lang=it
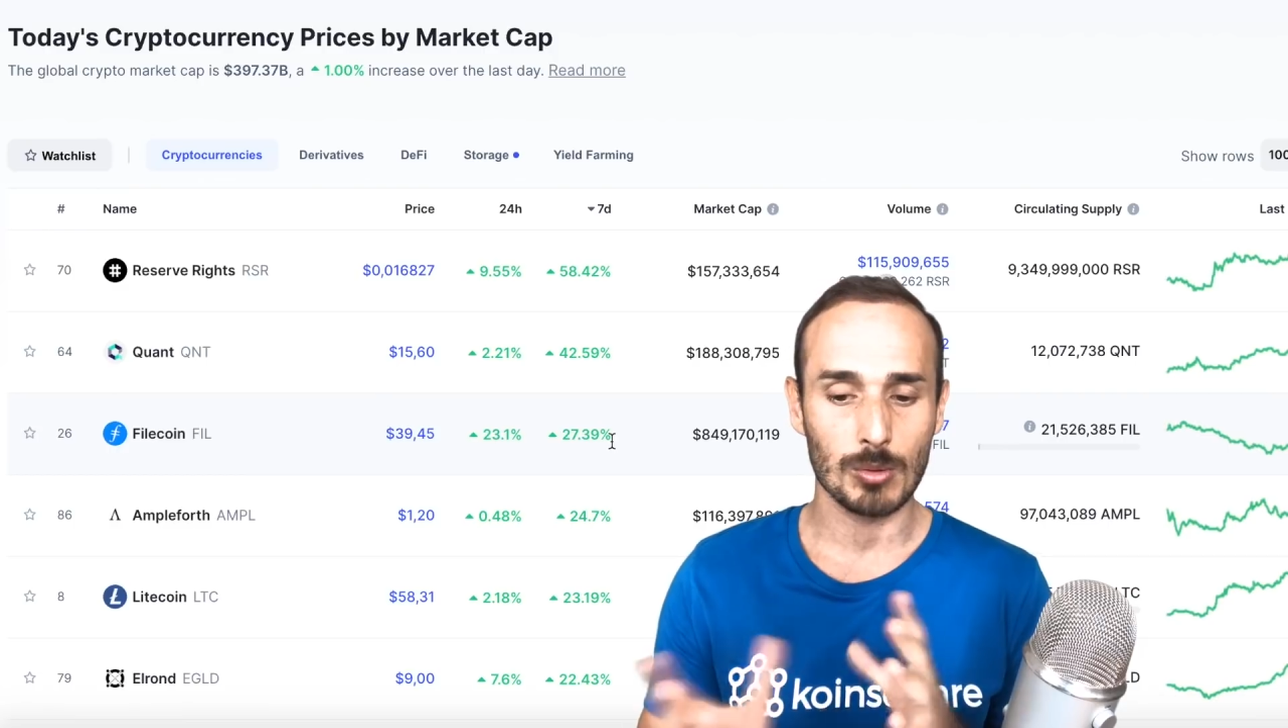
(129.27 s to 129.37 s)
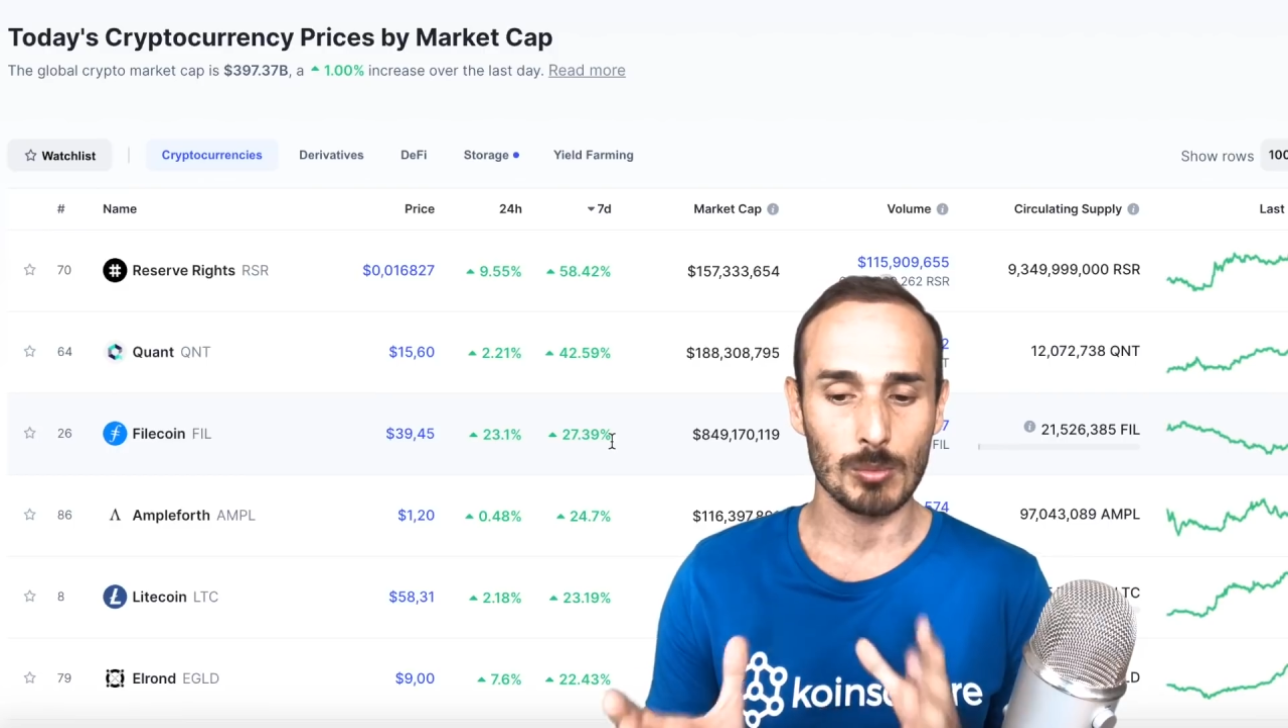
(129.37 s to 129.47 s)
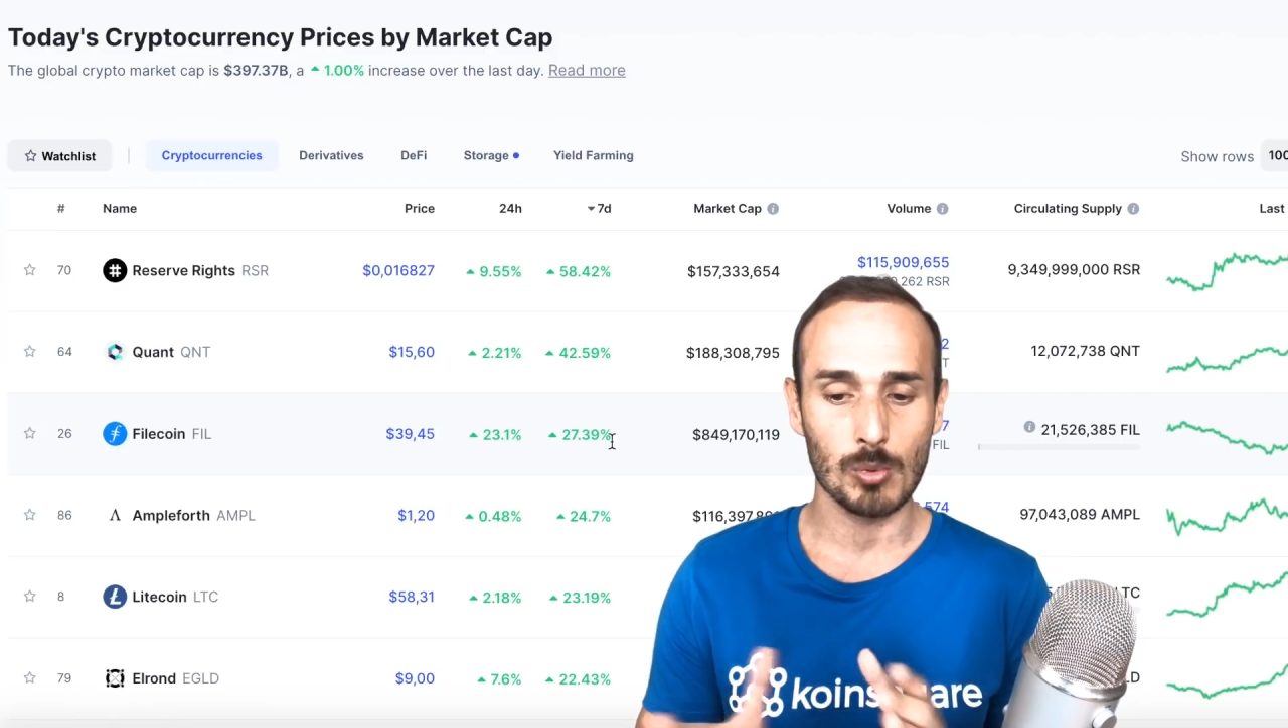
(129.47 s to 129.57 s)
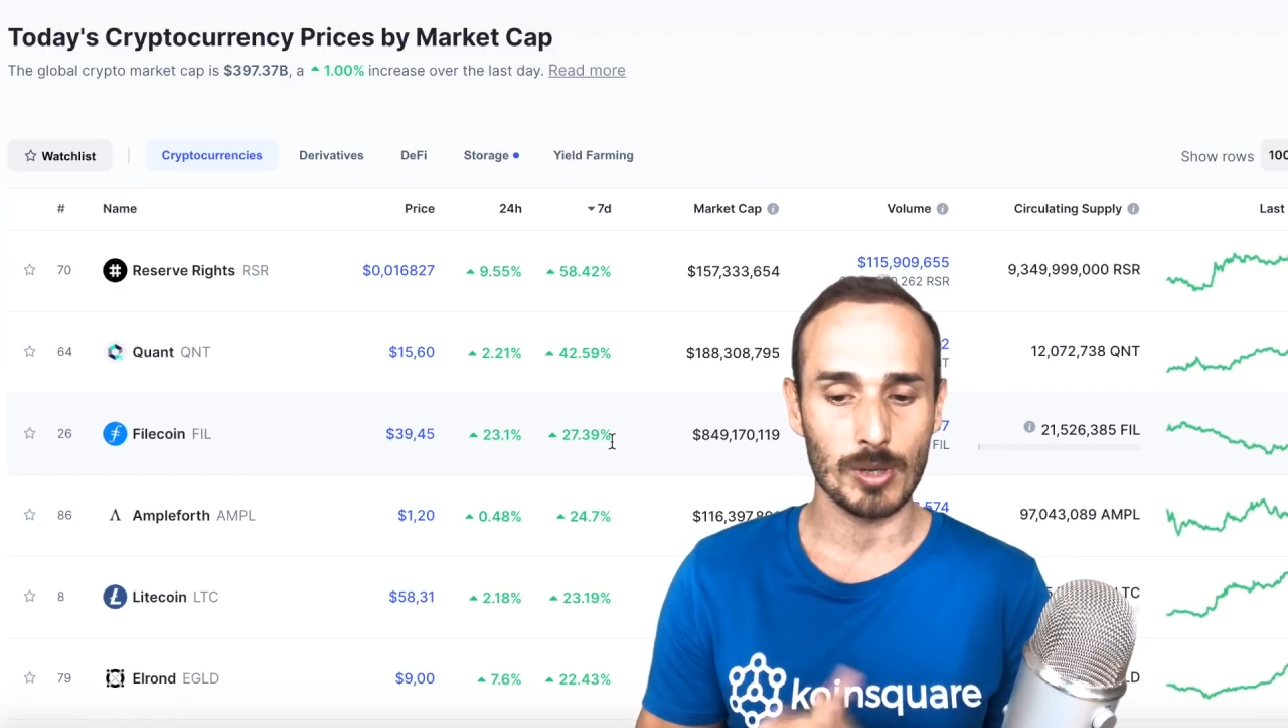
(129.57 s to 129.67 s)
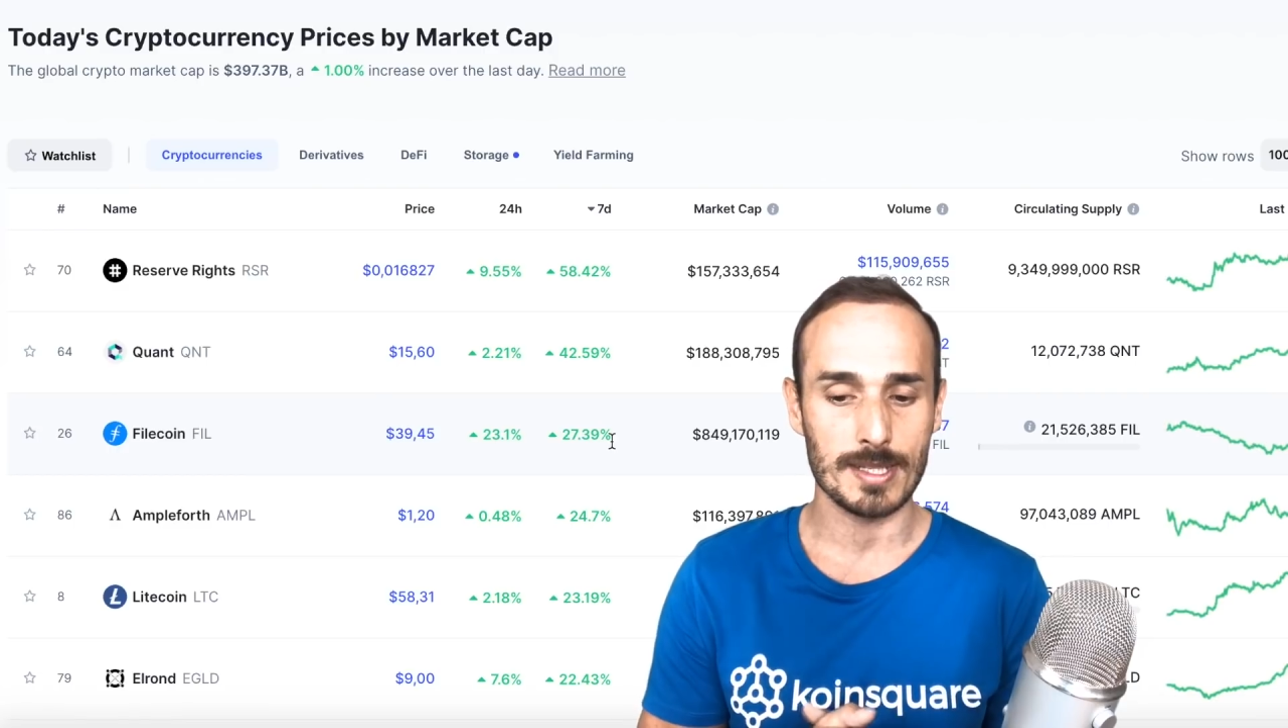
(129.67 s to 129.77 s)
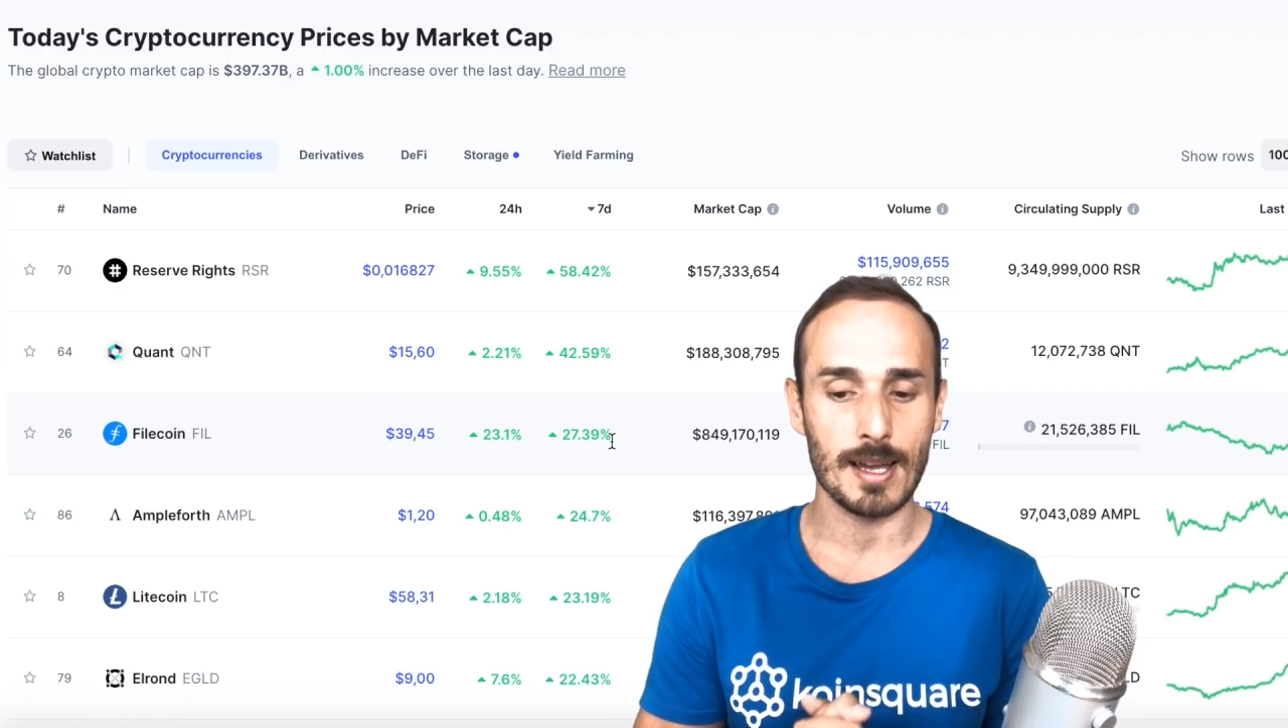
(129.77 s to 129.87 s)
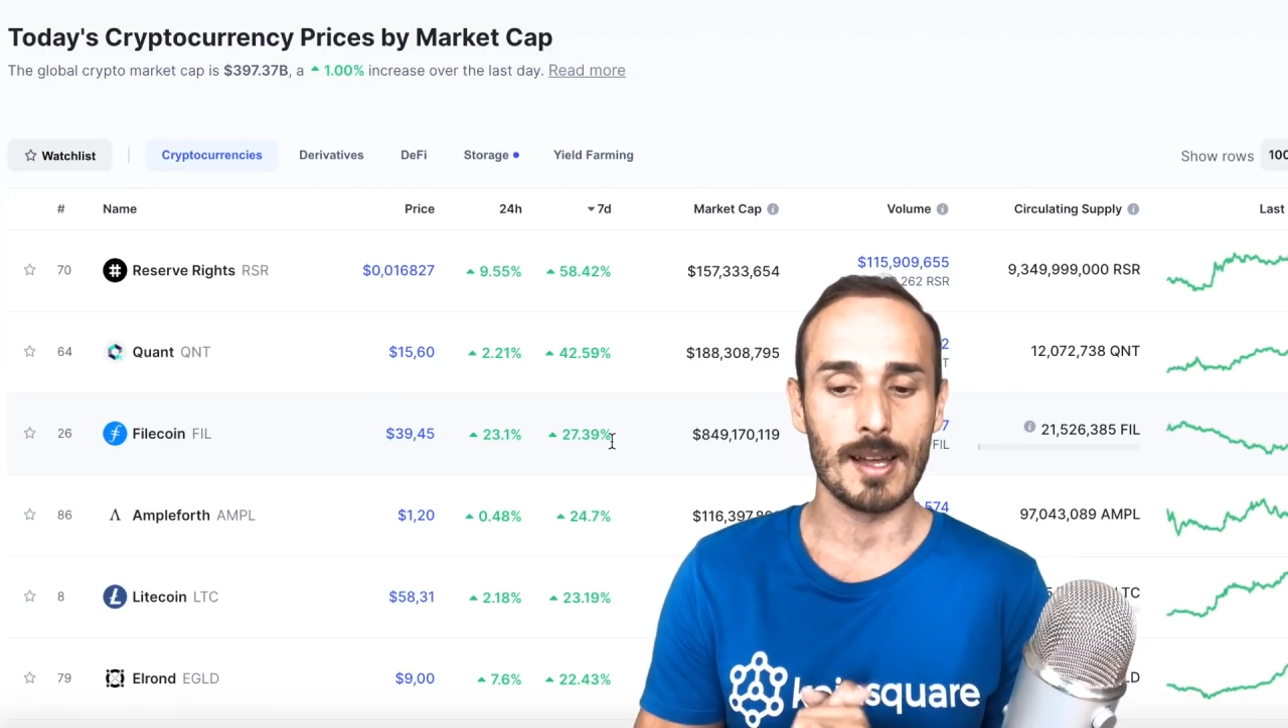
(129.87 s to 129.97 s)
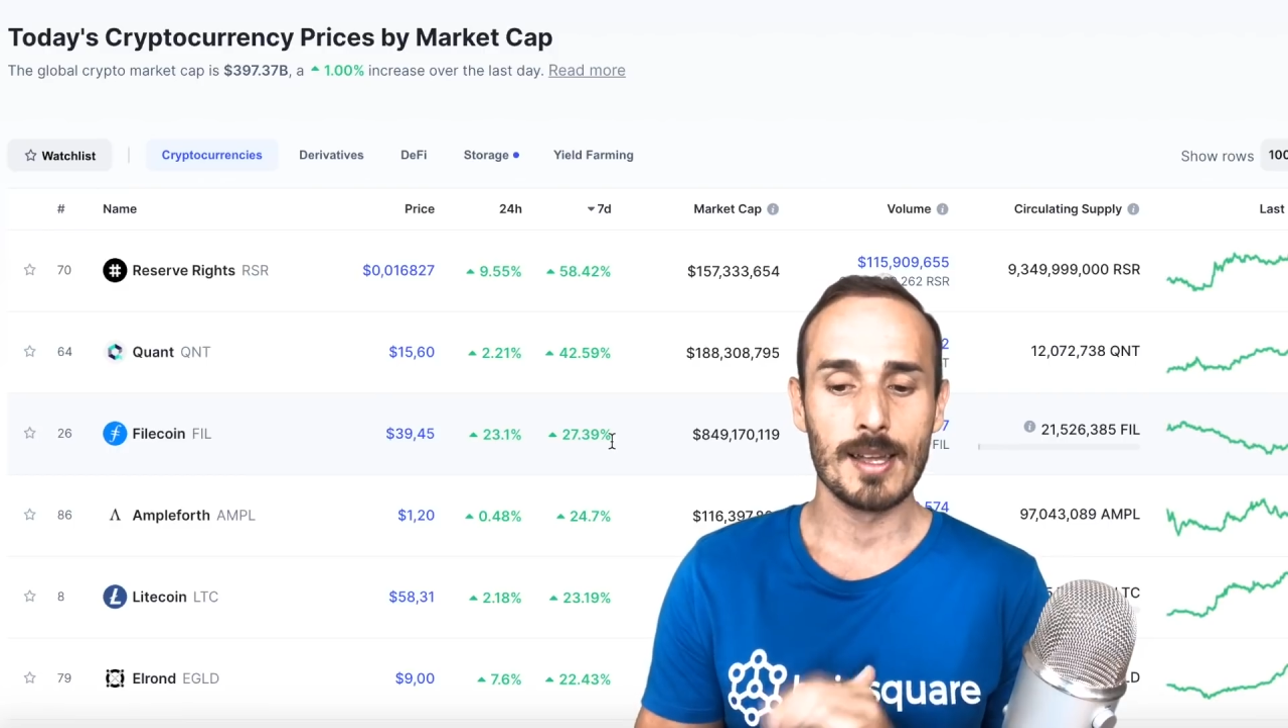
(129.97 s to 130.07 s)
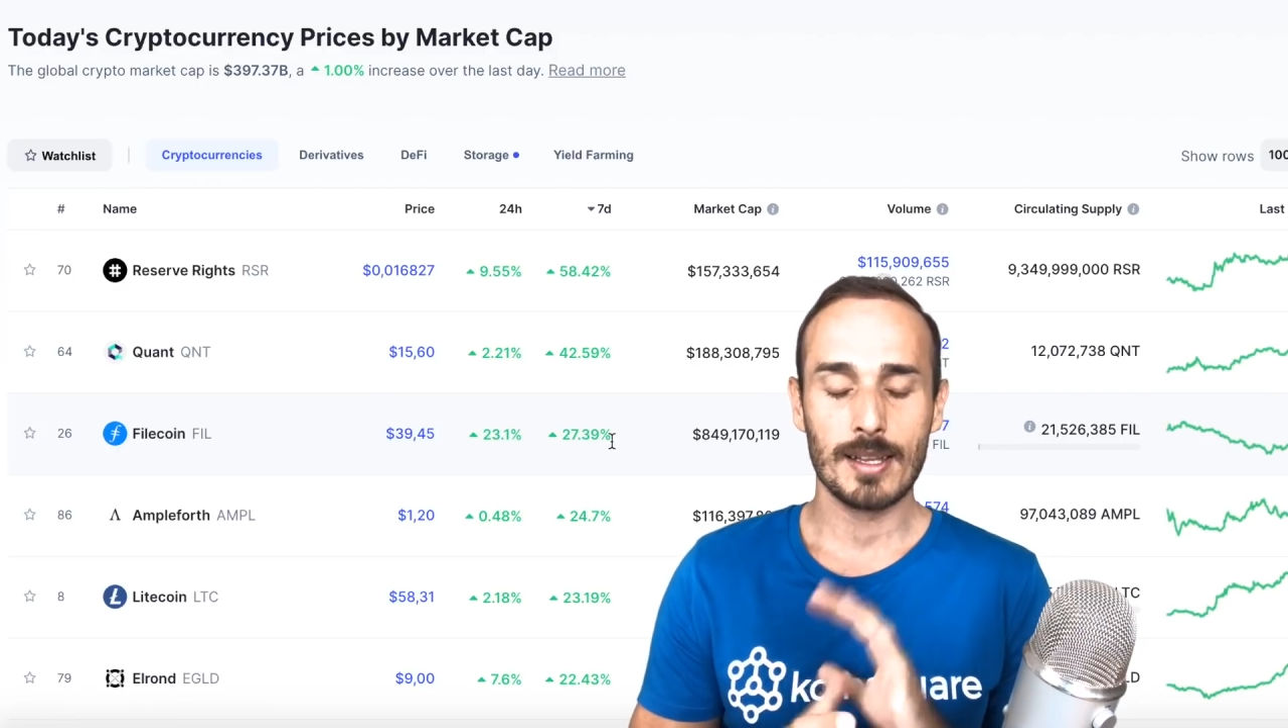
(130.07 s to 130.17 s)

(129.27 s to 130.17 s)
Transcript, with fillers: comunque sia